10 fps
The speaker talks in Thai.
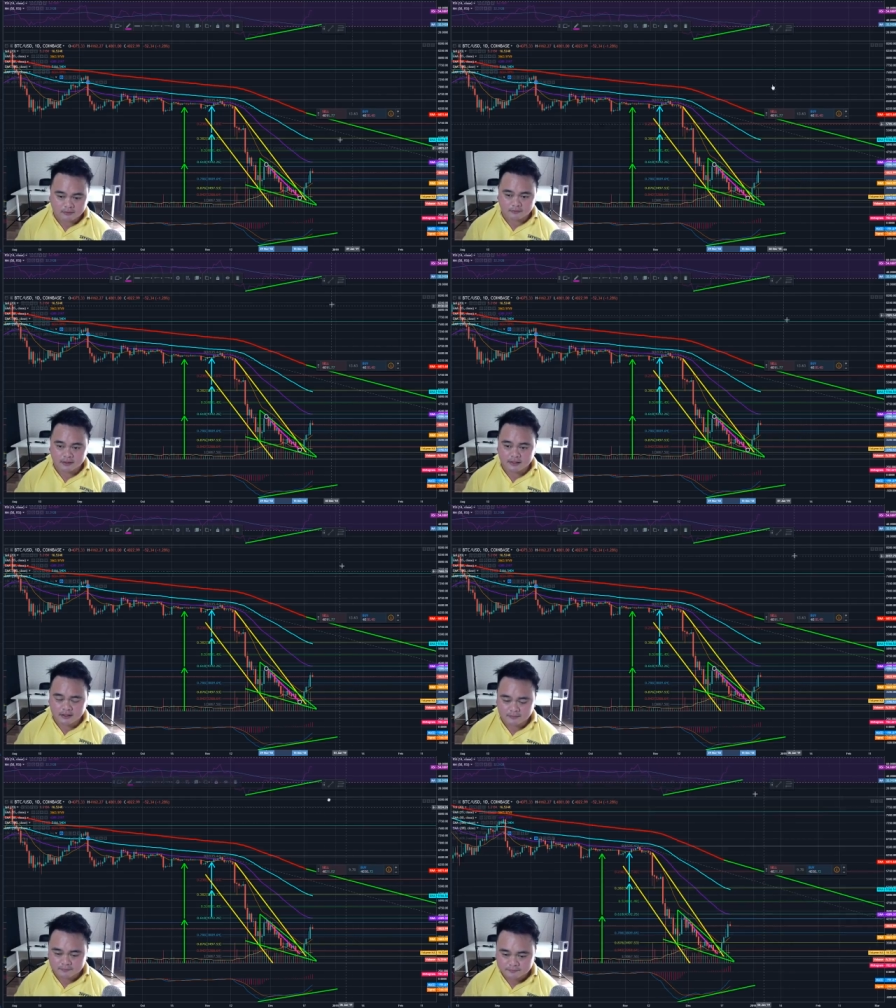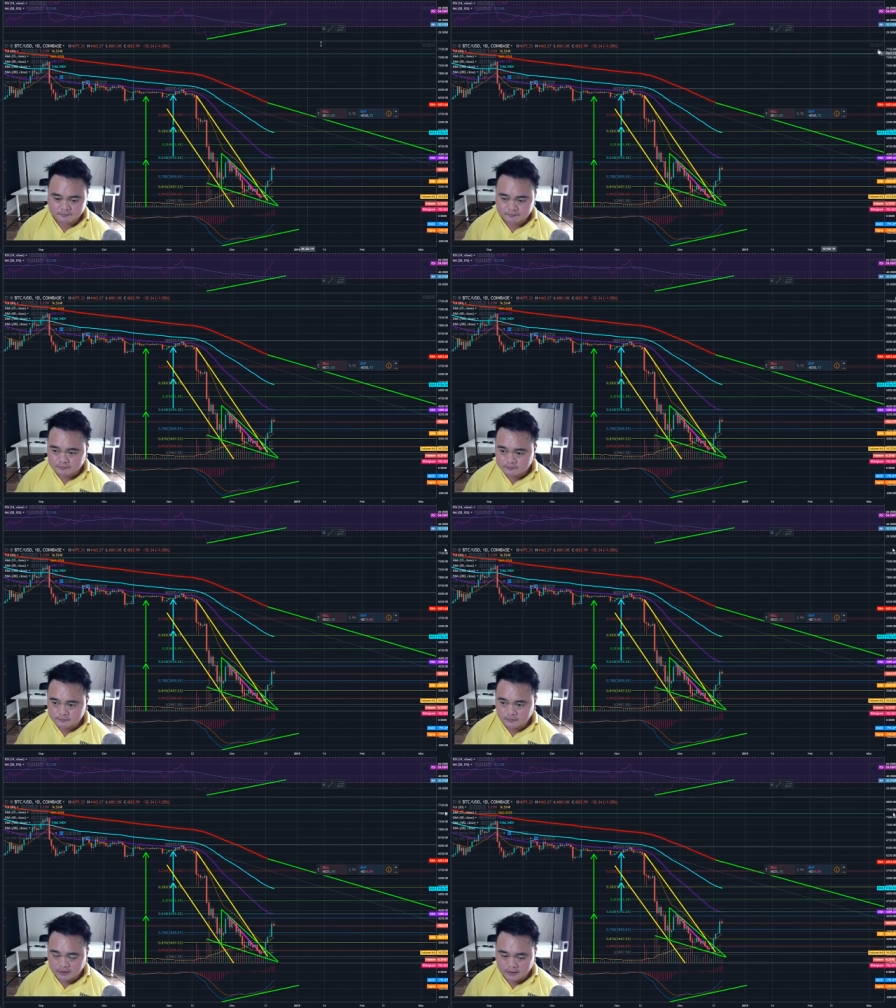ตรงนี้นะ
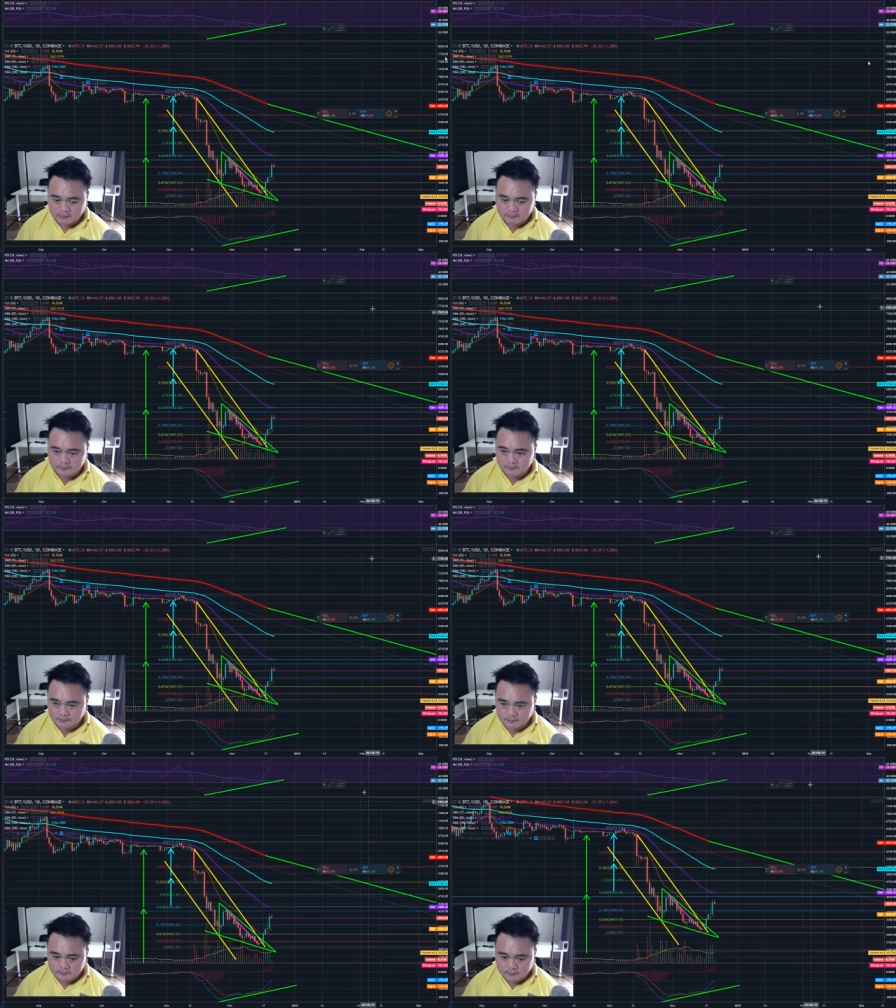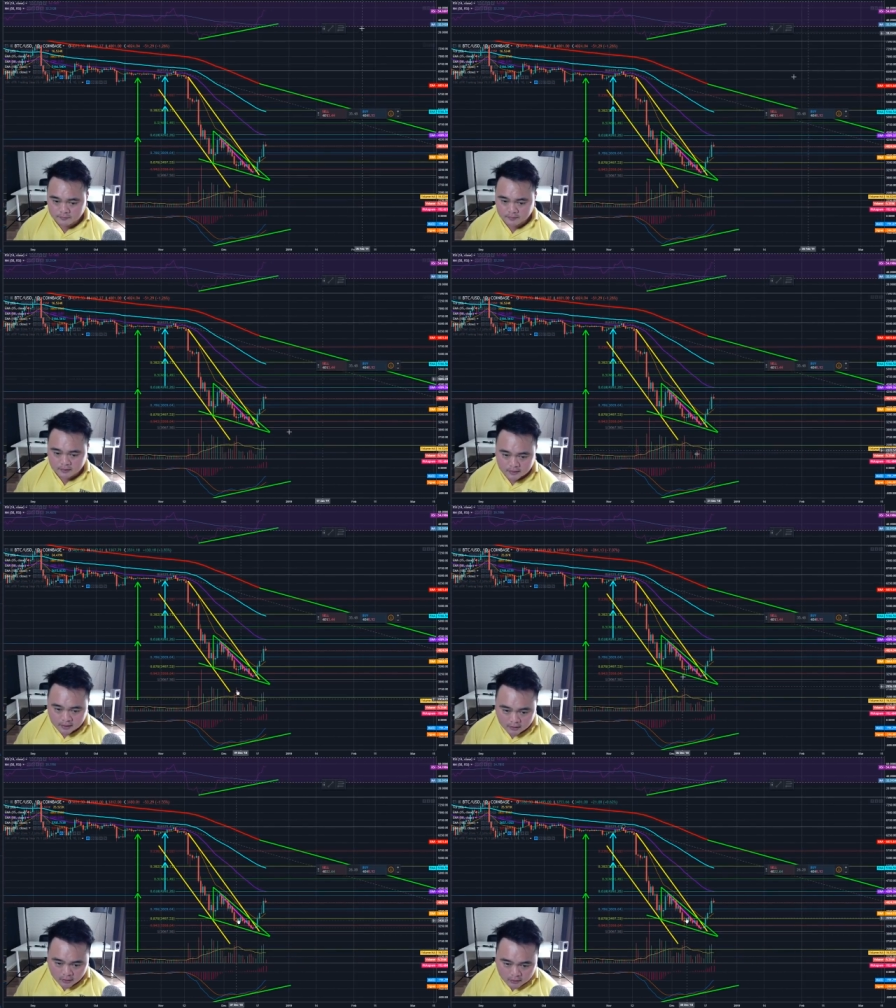ครับ
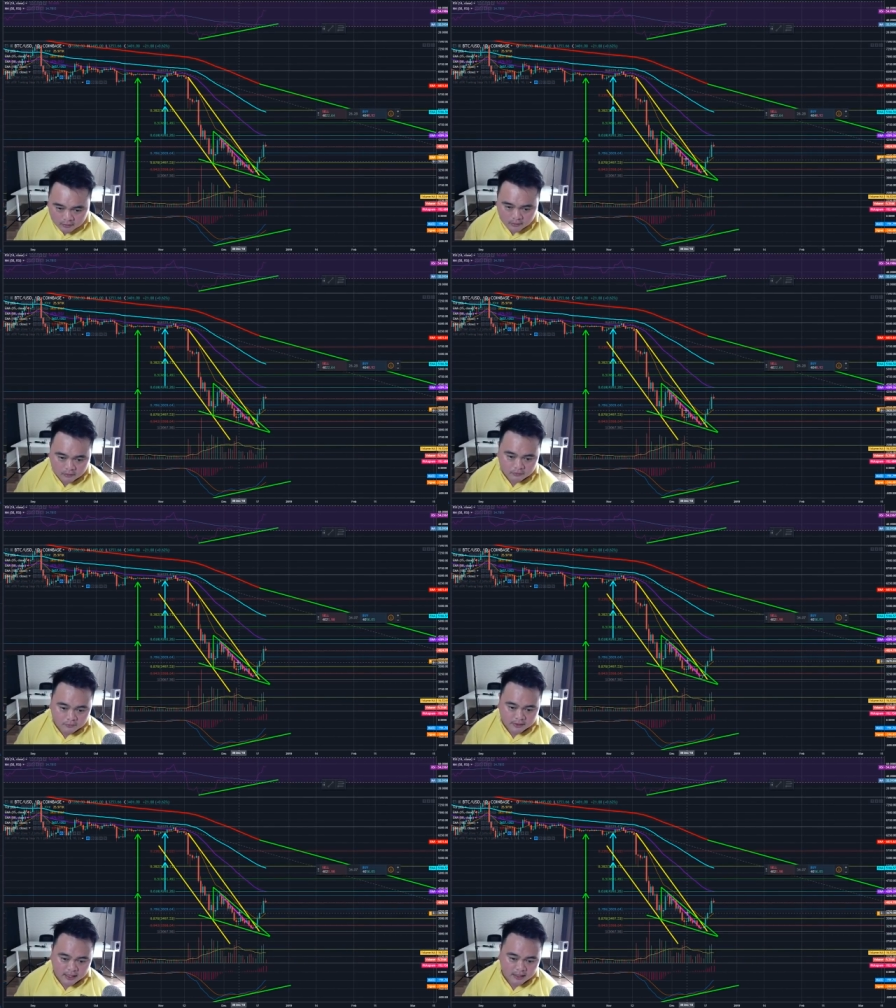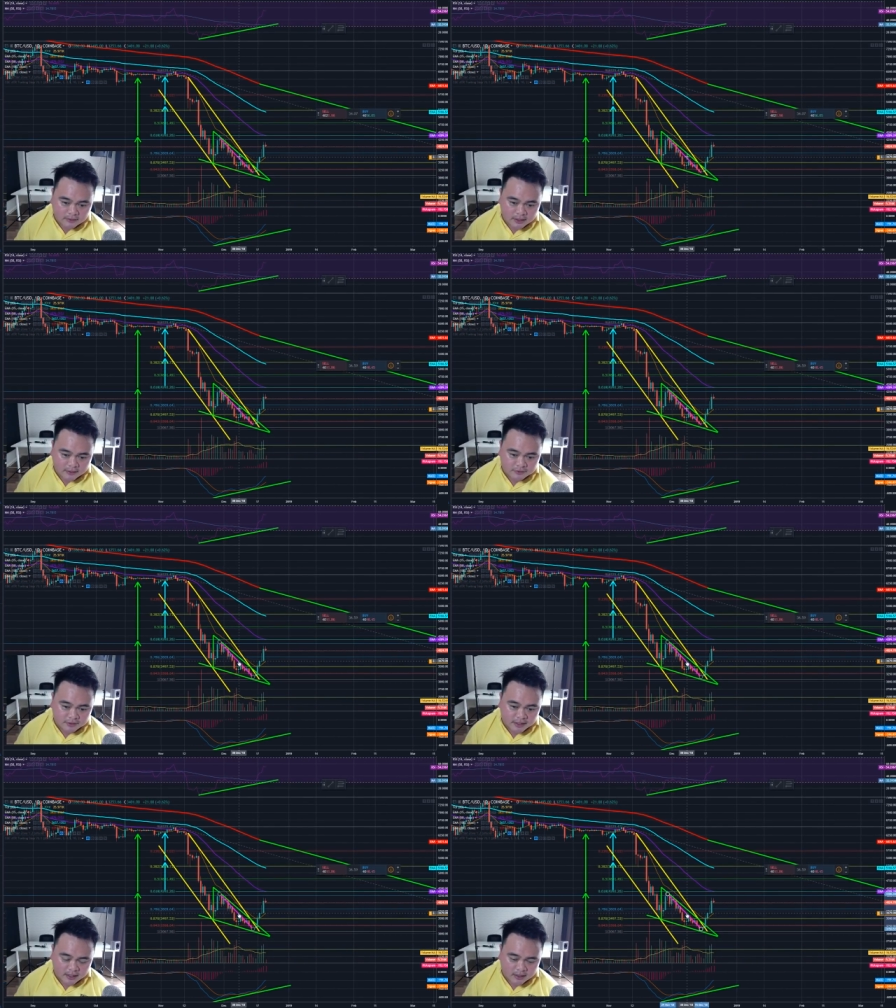แล้วลองดูว่าถ้าจากจุด
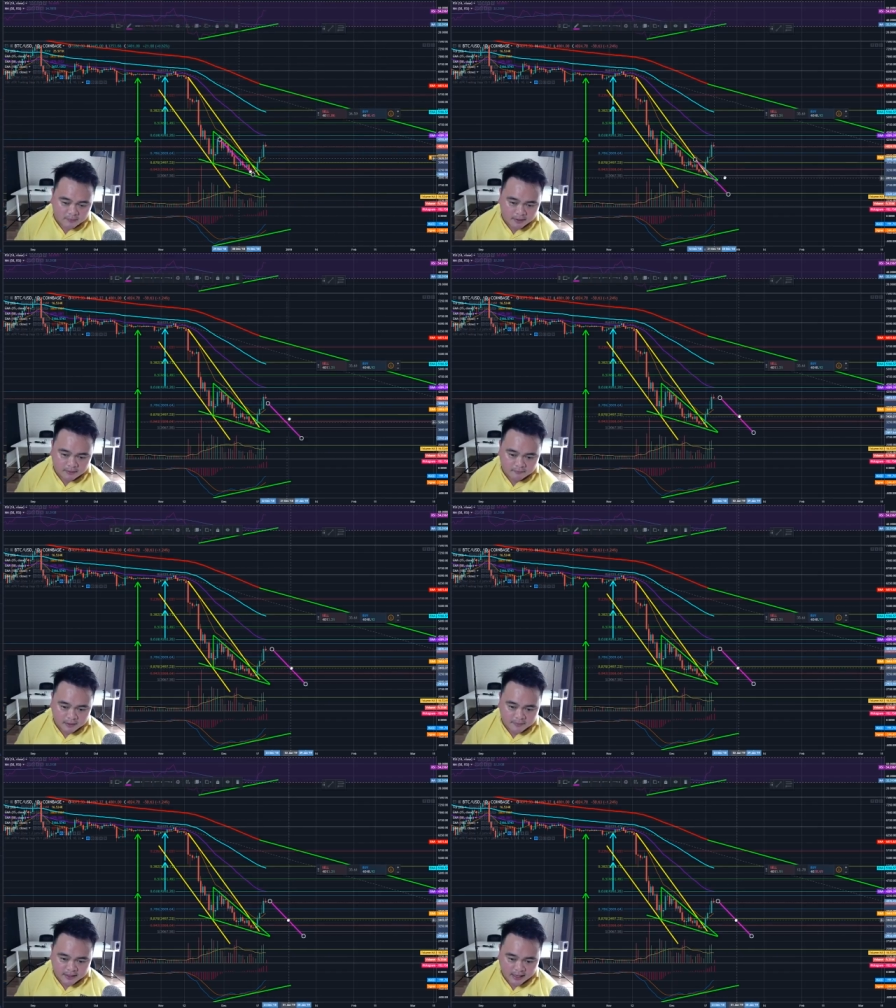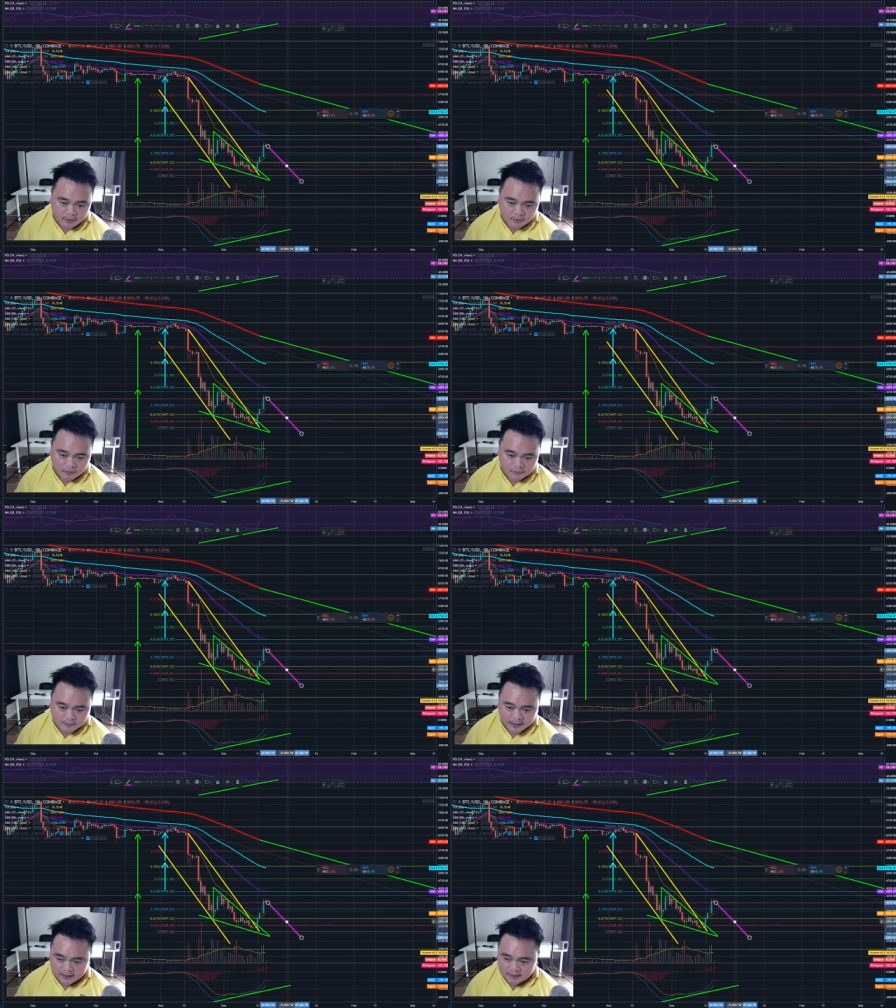เนี้ยแล้วมันมีการร่วงลง
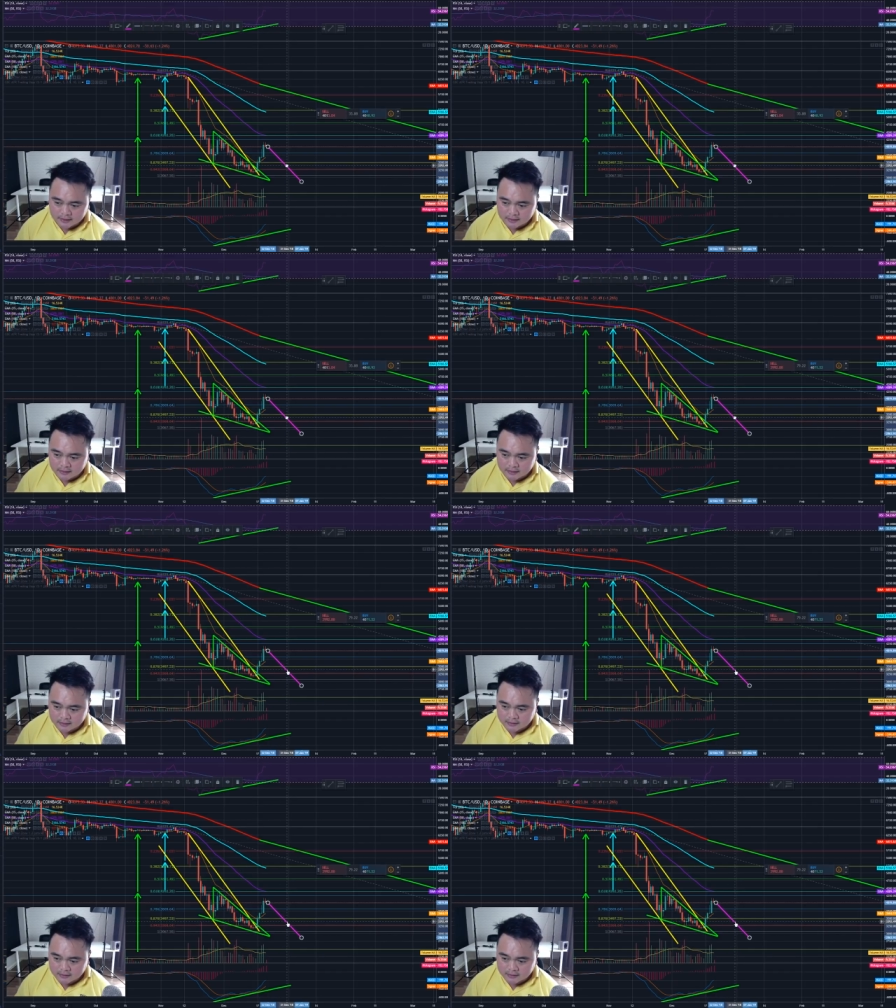ไปเนี่ยนะ